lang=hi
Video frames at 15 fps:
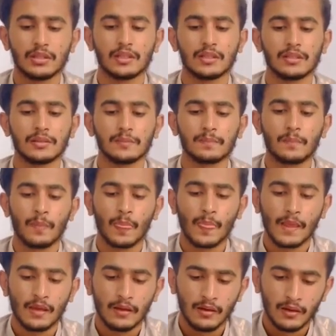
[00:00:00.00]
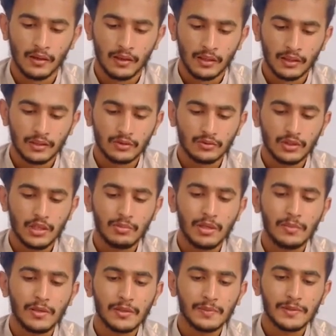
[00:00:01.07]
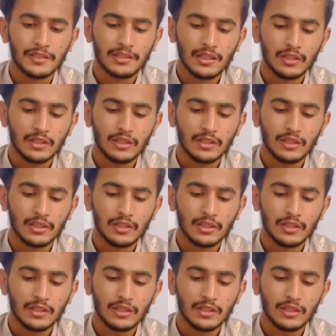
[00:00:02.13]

आर्ट तो ये हमारे पास पिक्स